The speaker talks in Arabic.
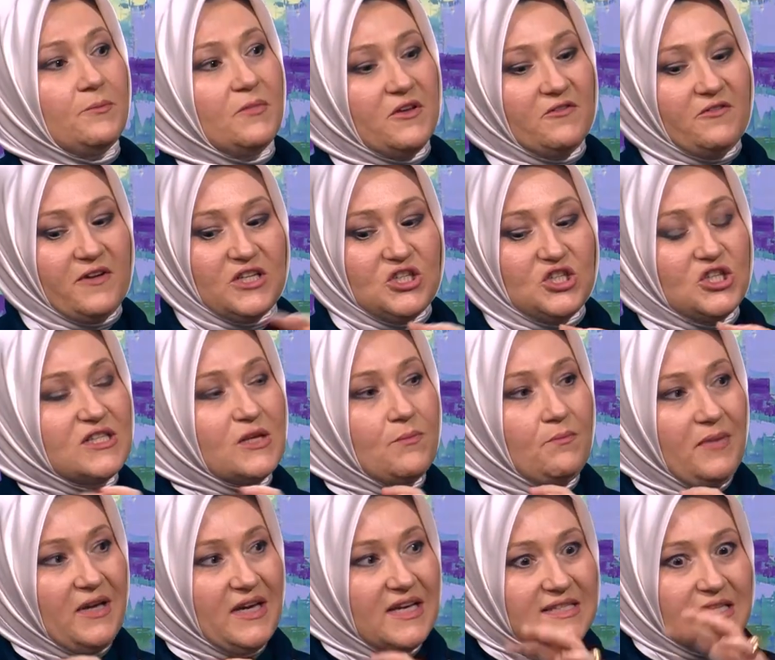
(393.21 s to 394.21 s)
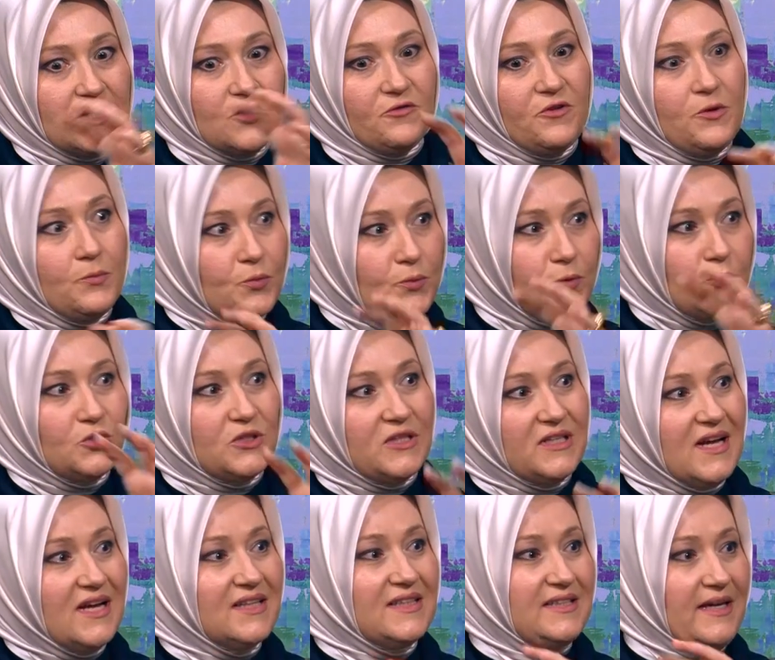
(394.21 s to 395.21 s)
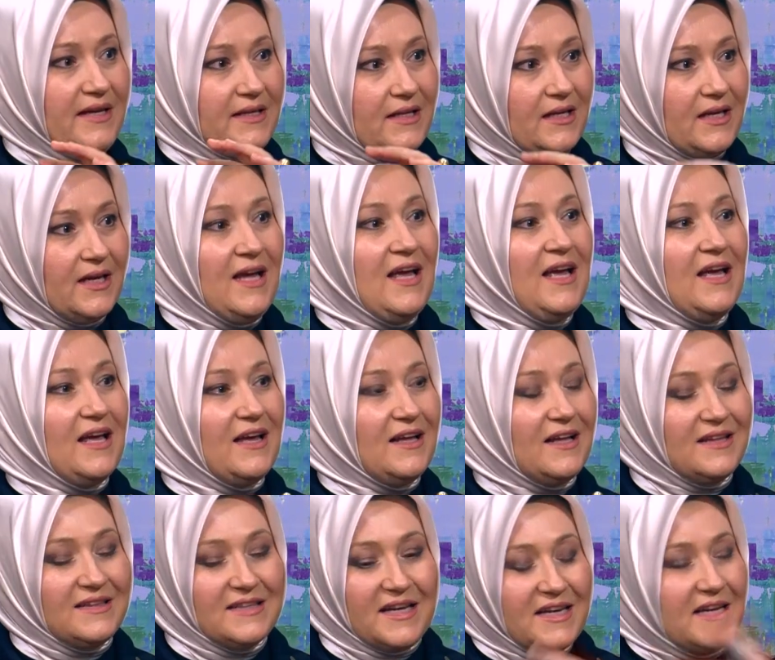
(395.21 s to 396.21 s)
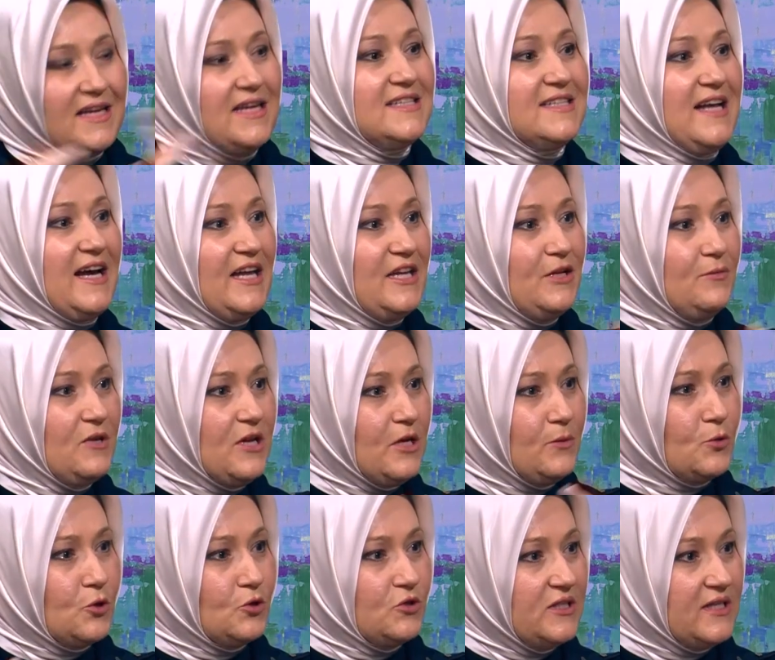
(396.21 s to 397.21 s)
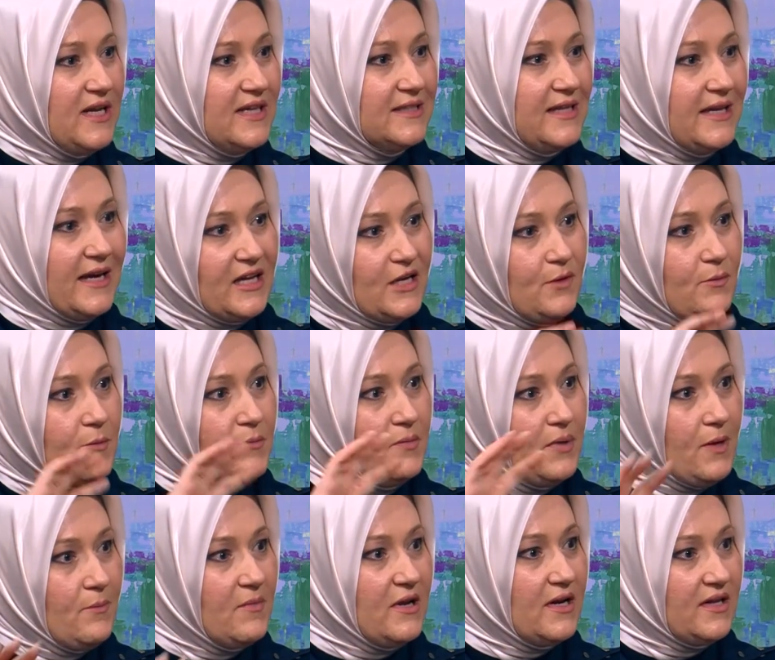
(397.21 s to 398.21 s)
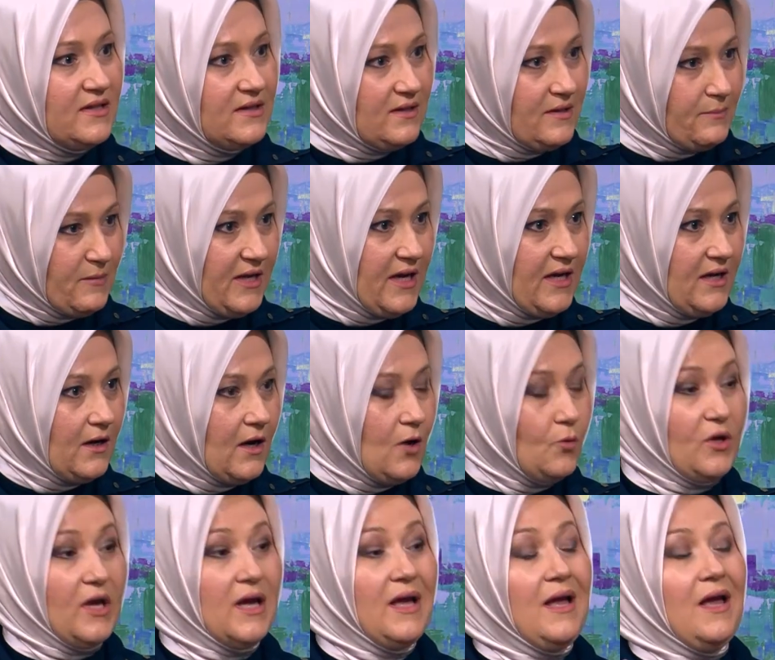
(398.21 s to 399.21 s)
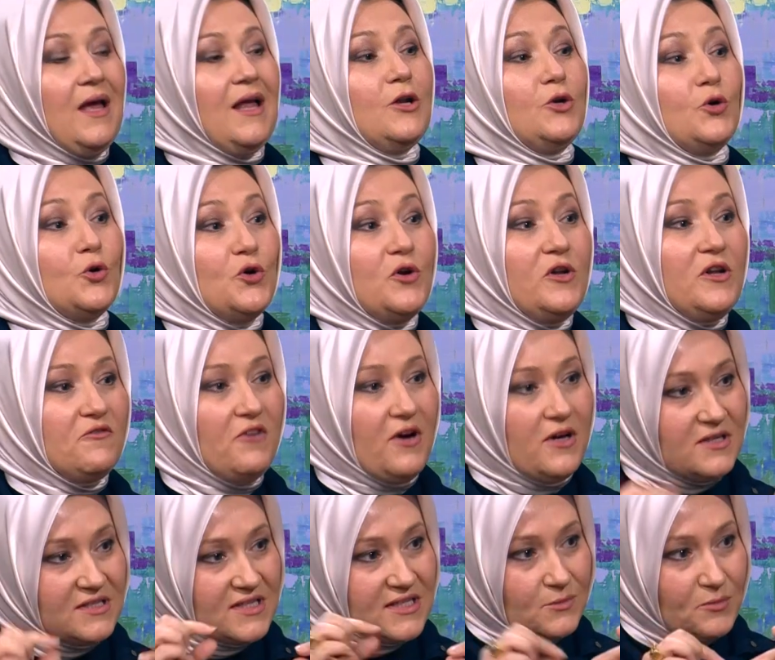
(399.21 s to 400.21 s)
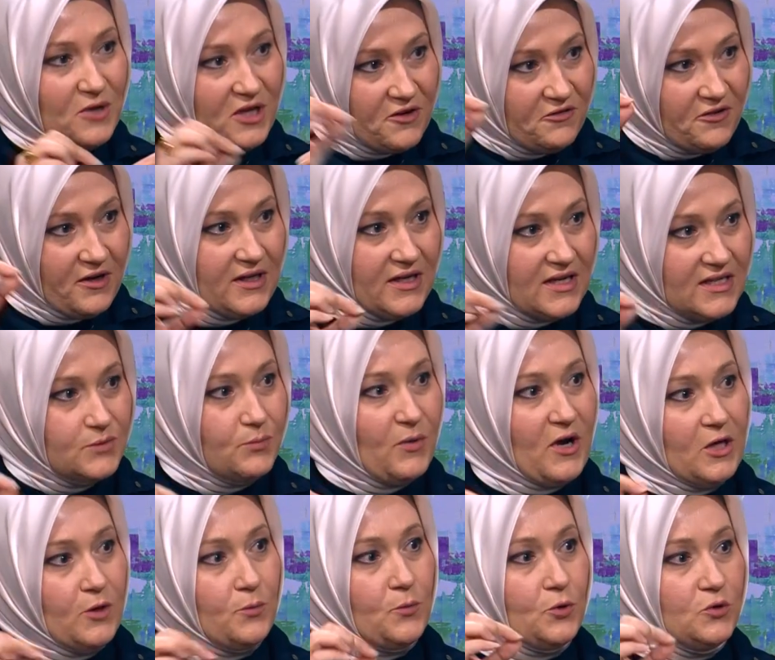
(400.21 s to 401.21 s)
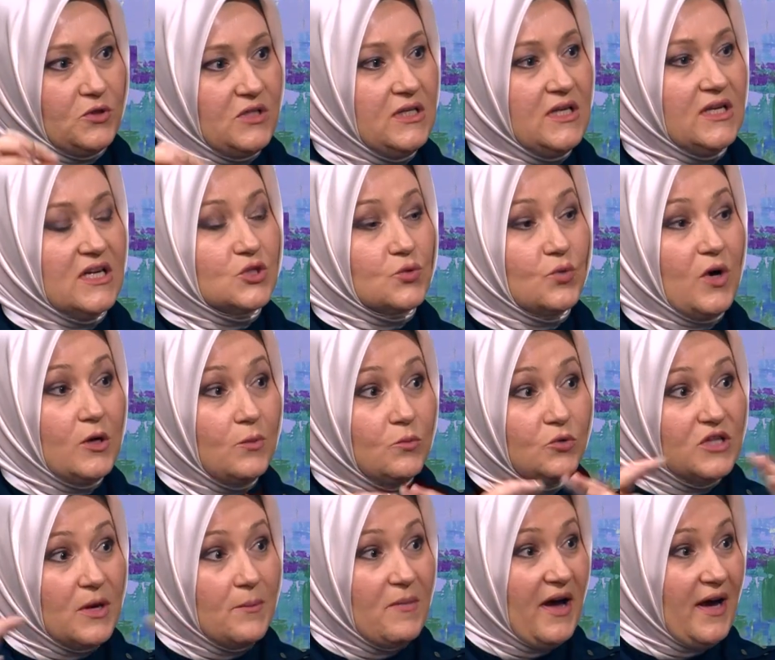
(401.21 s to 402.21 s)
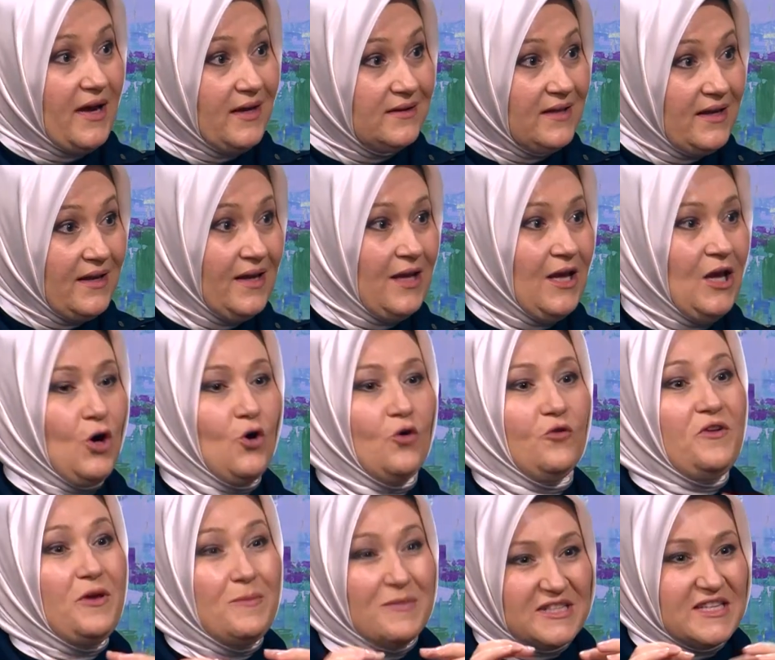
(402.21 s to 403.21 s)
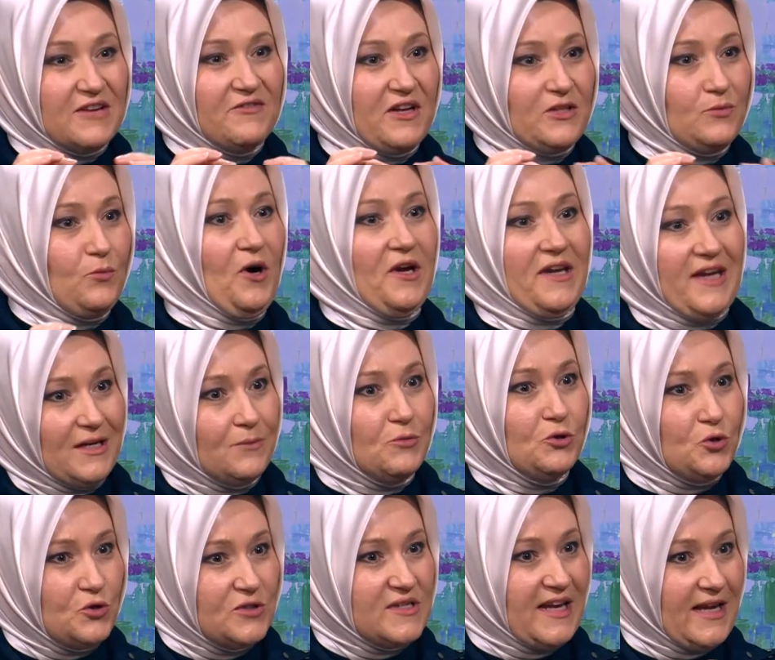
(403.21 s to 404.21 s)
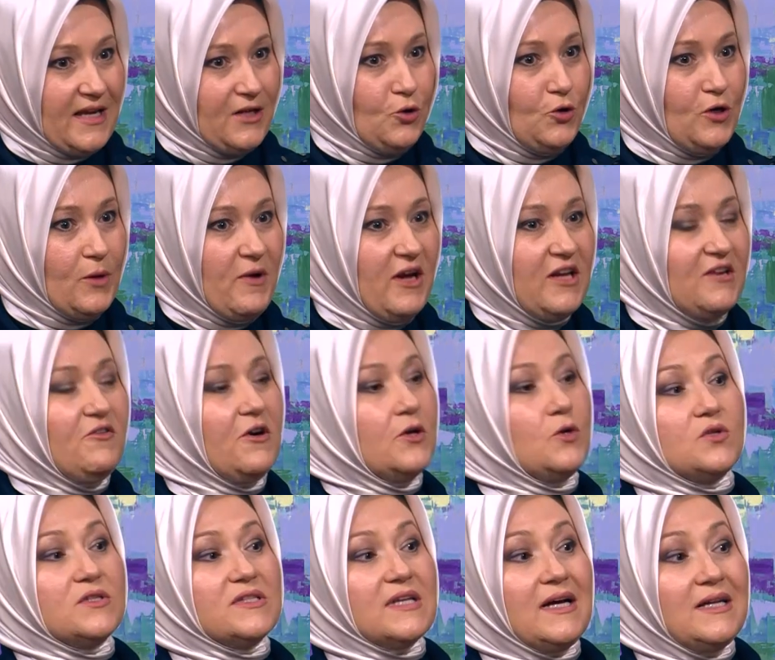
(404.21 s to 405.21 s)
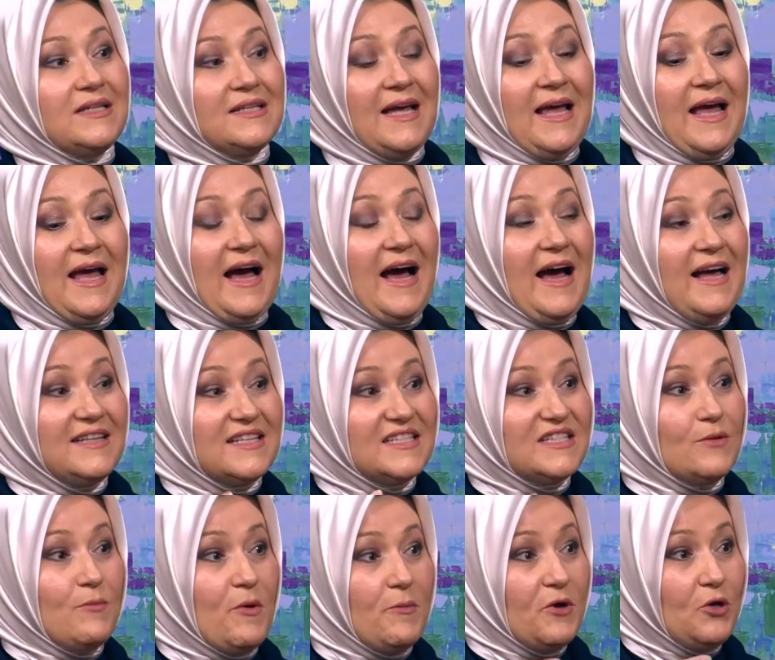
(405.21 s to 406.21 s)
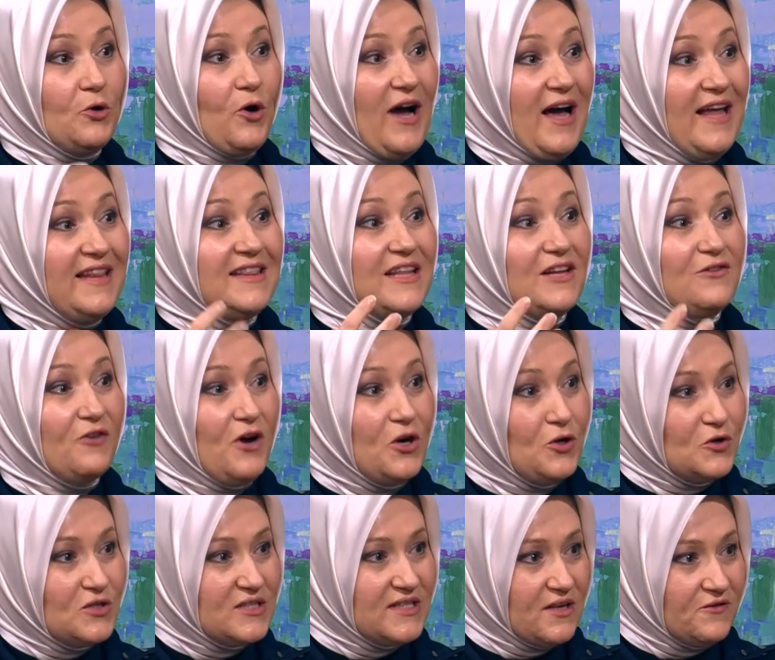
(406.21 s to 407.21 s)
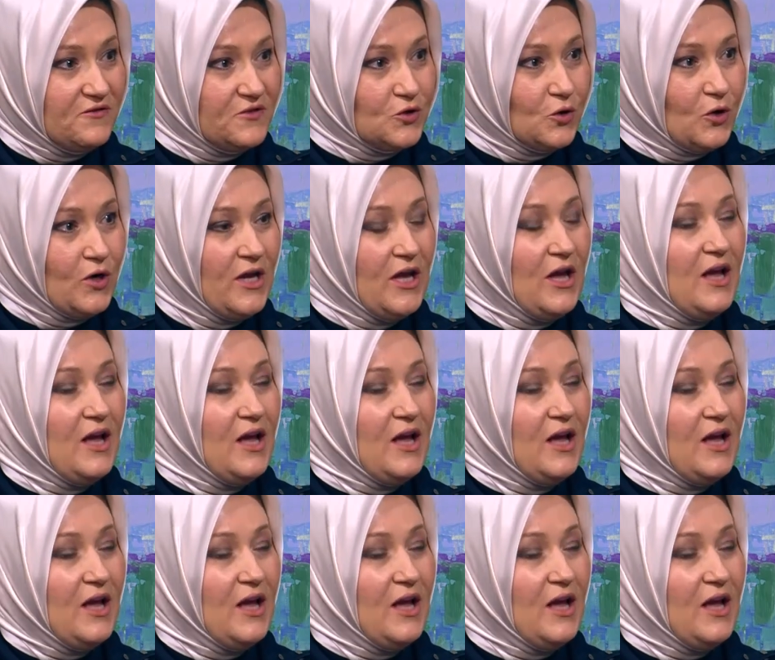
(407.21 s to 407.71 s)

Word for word: فالجسم بحس انه في بروتينات يعني آه، تركيز عالي من البروتينات الغريبه بيعمل رد مناعي قوي الكورونا فيروسز بنعرف احنا السبايك بروتين الأشواء أشواك متباعدة وفي مسافات معينة بدرسها يعني علماء الفيروسات هذا السبب أنه حتى الفيروس نفسه